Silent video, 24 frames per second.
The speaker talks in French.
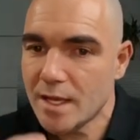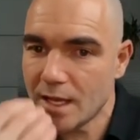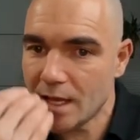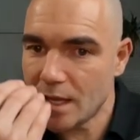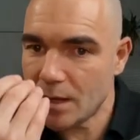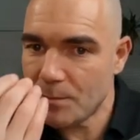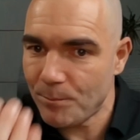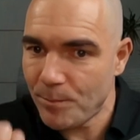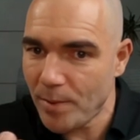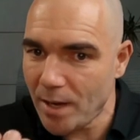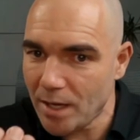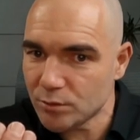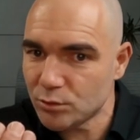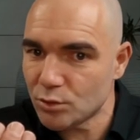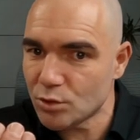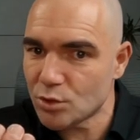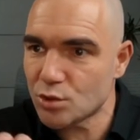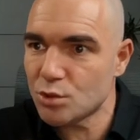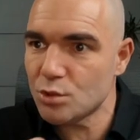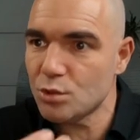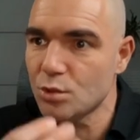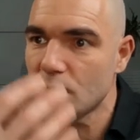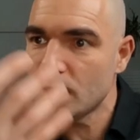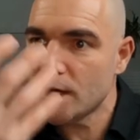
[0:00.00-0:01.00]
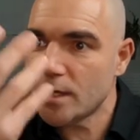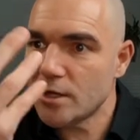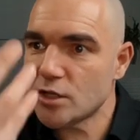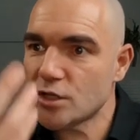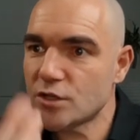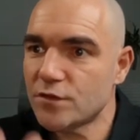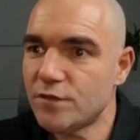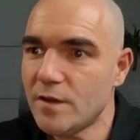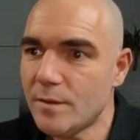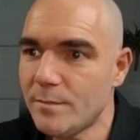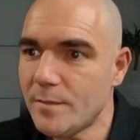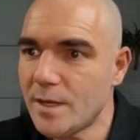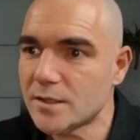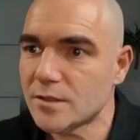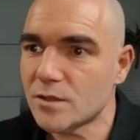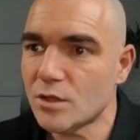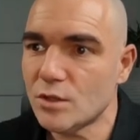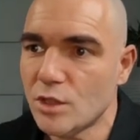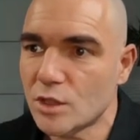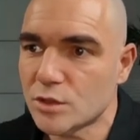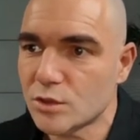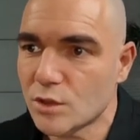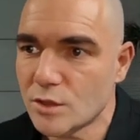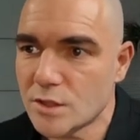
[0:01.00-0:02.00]
Et par-dessus, je vais mettre
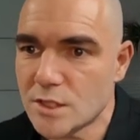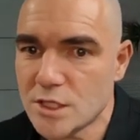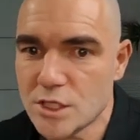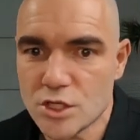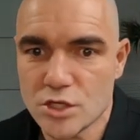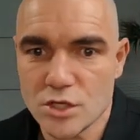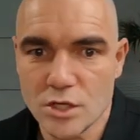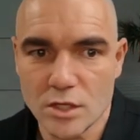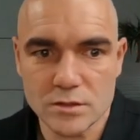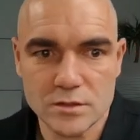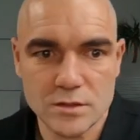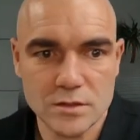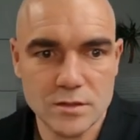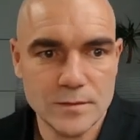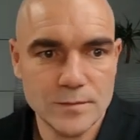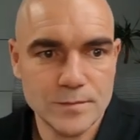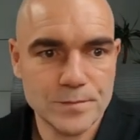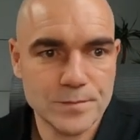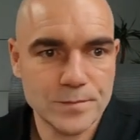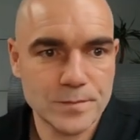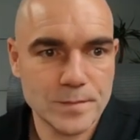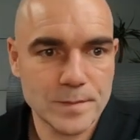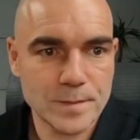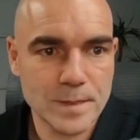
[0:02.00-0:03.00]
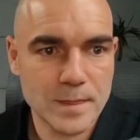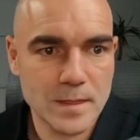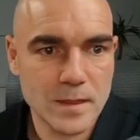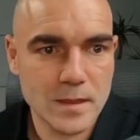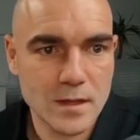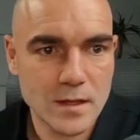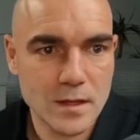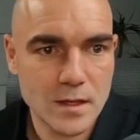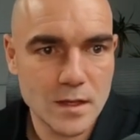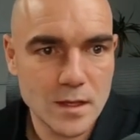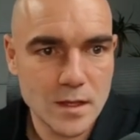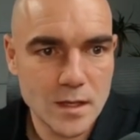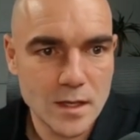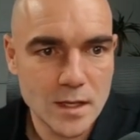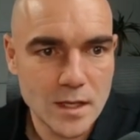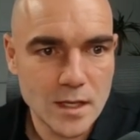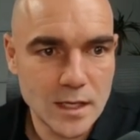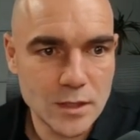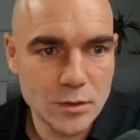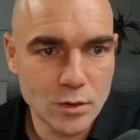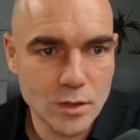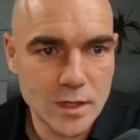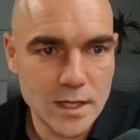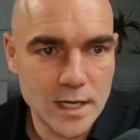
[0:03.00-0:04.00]
notre t-shirt.
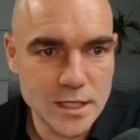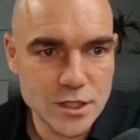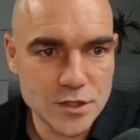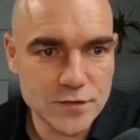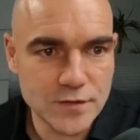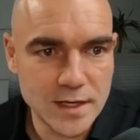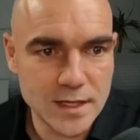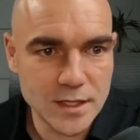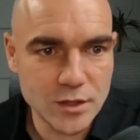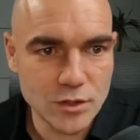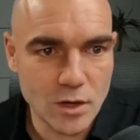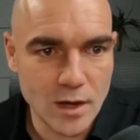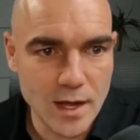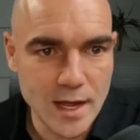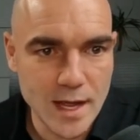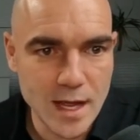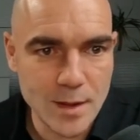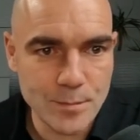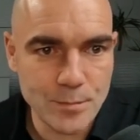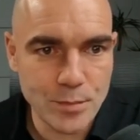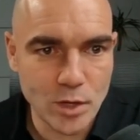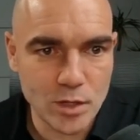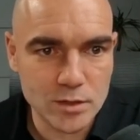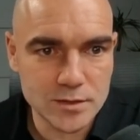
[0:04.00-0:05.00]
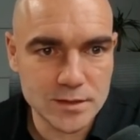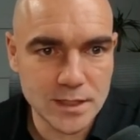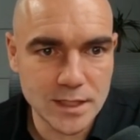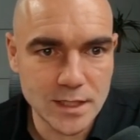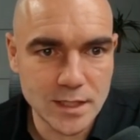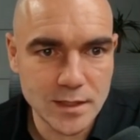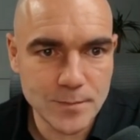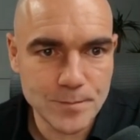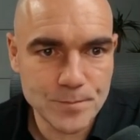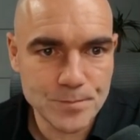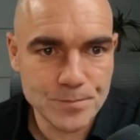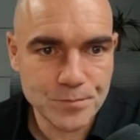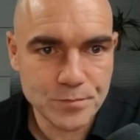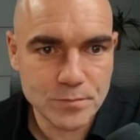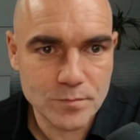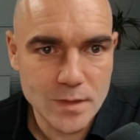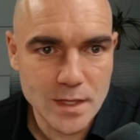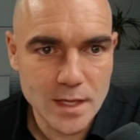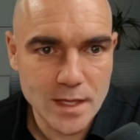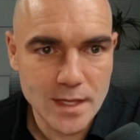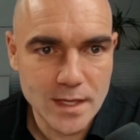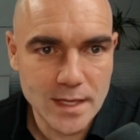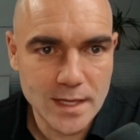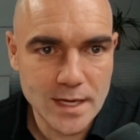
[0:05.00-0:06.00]
Et donc là, je vais aller dans Importer.
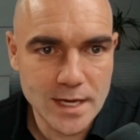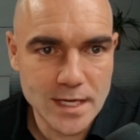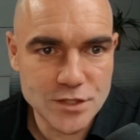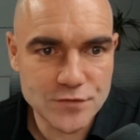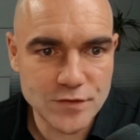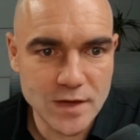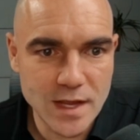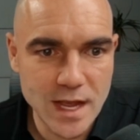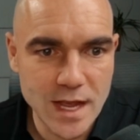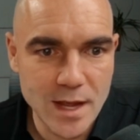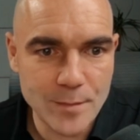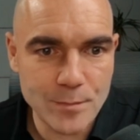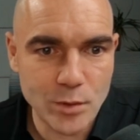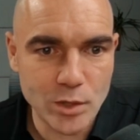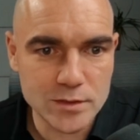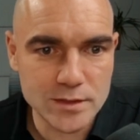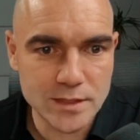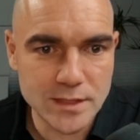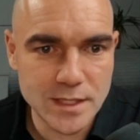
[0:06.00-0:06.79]
Et là, je vais importer